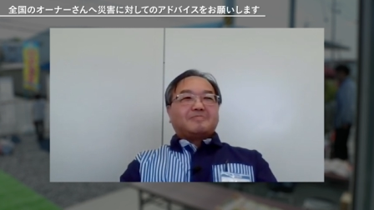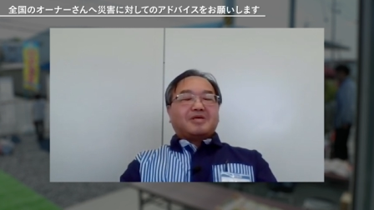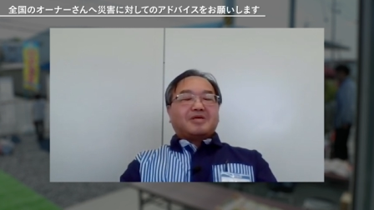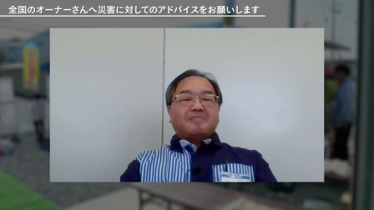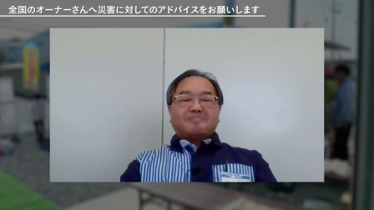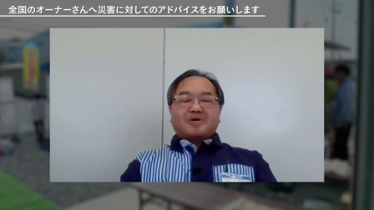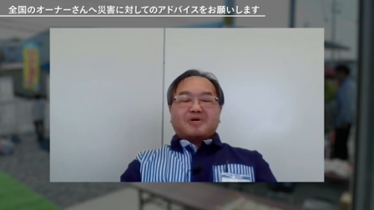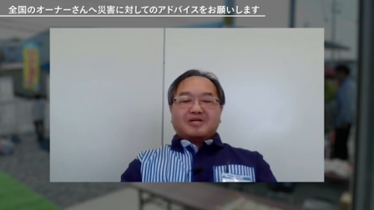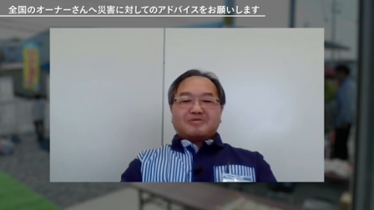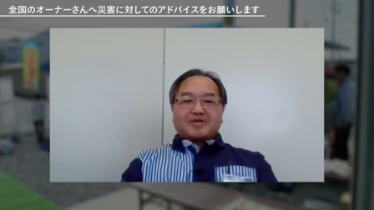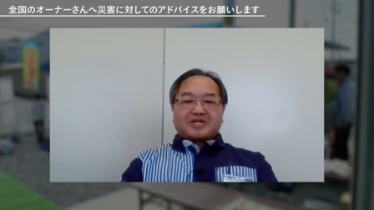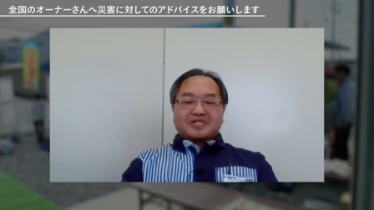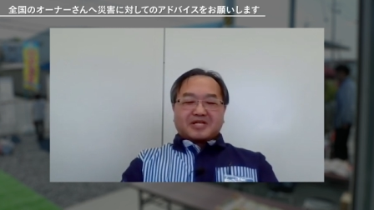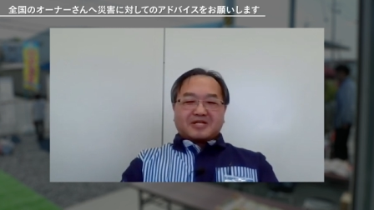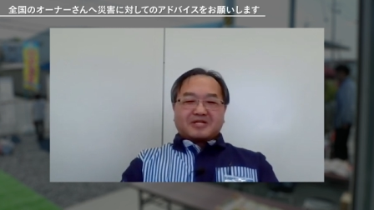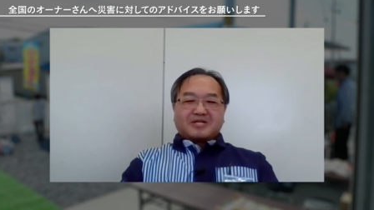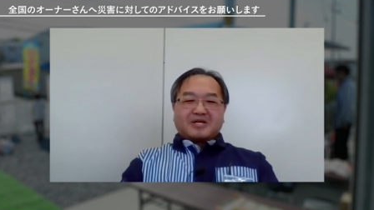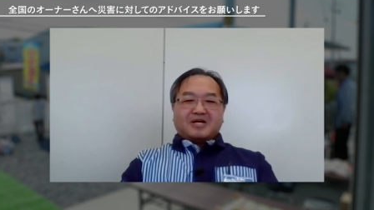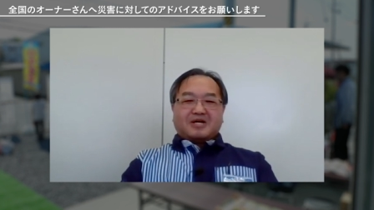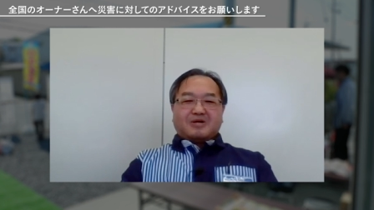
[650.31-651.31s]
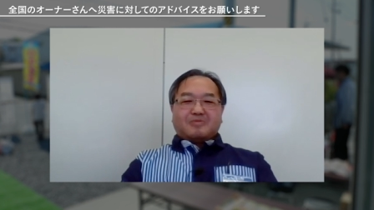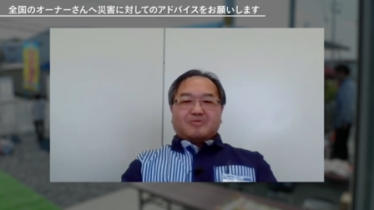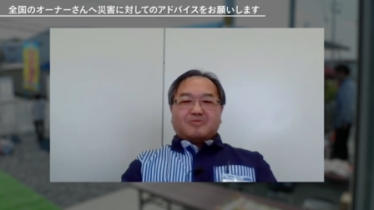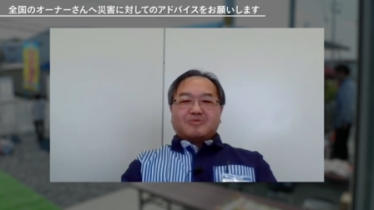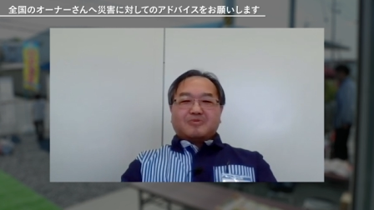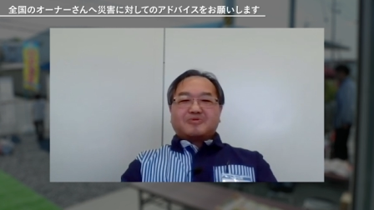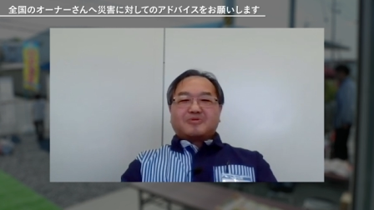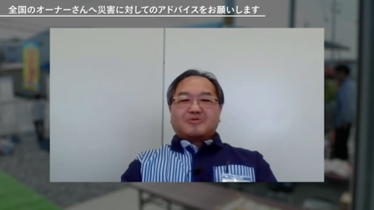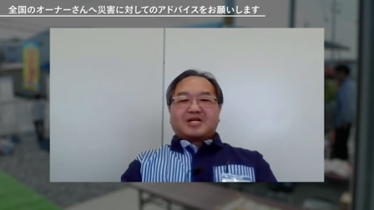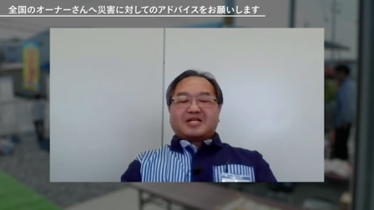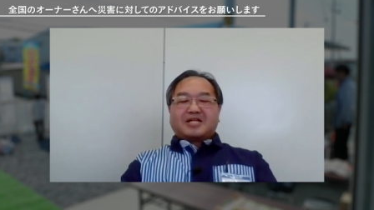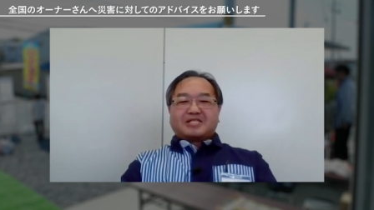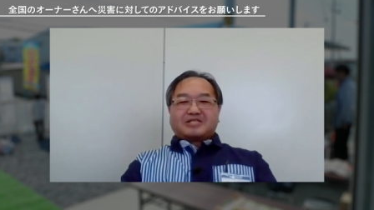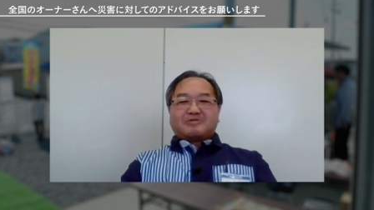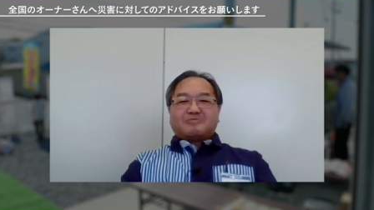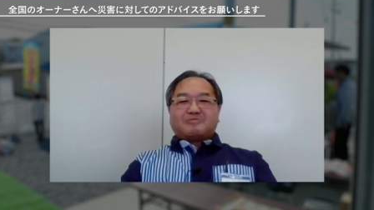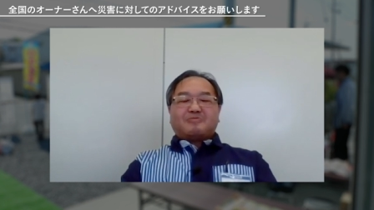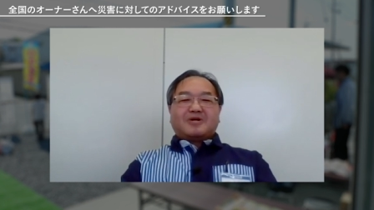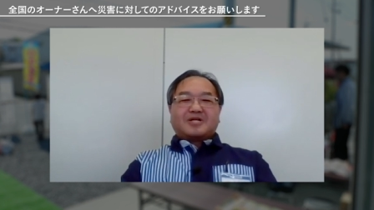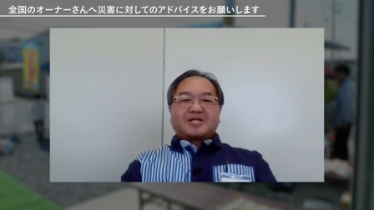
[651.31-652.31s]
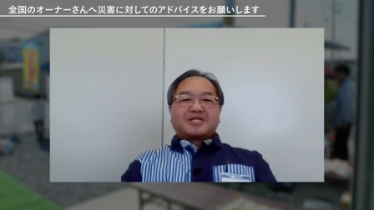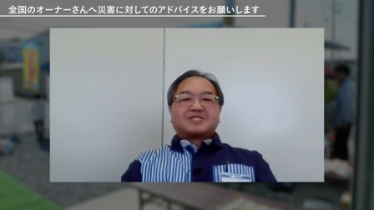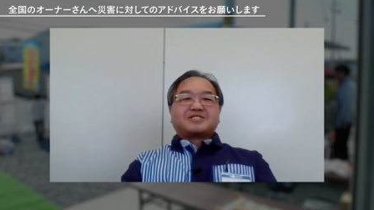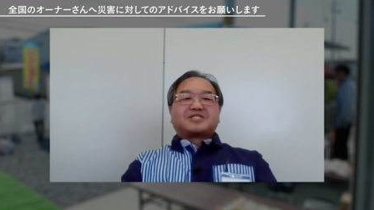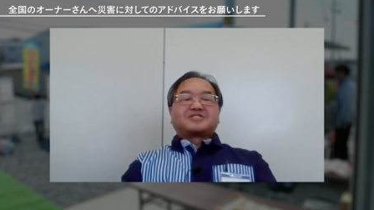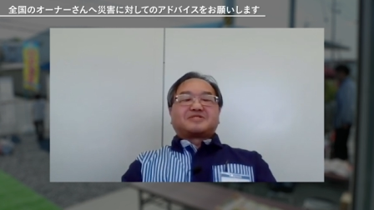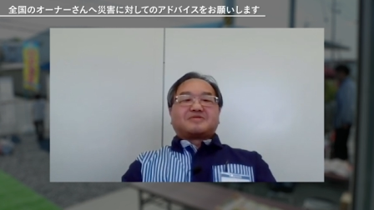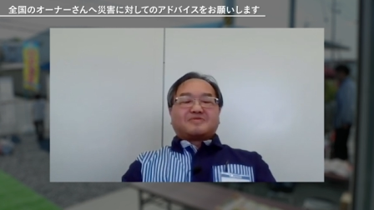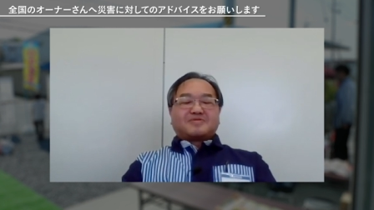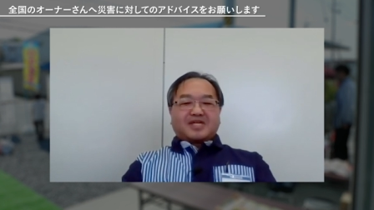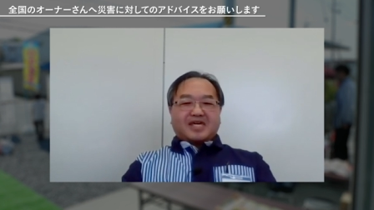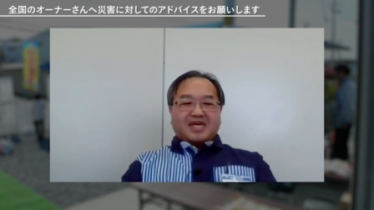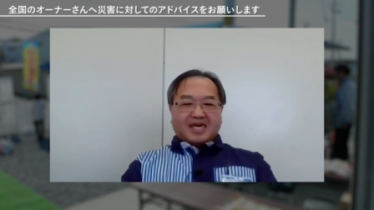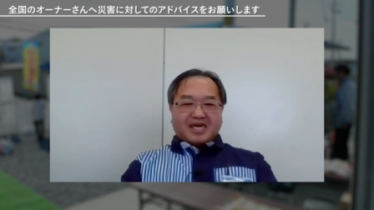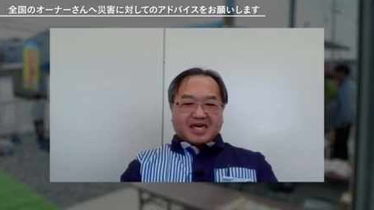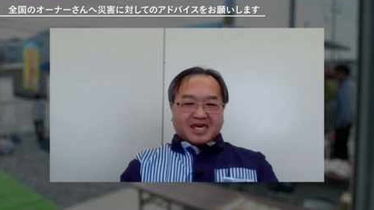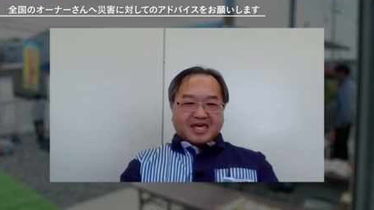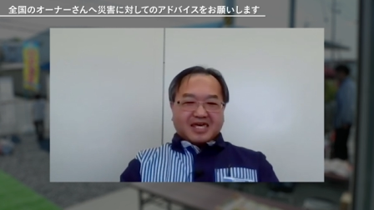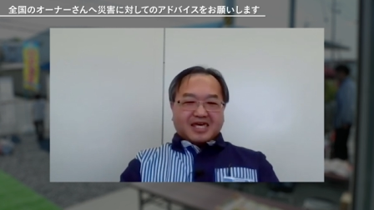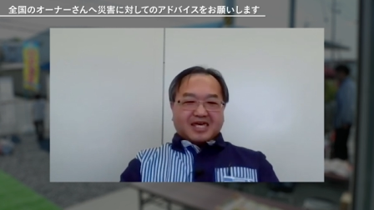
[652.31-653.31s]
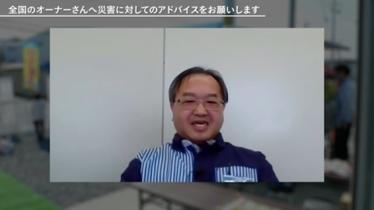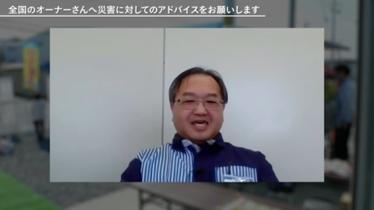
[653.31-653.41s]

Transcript: 年配の方が多いのかなと思われるんですよね。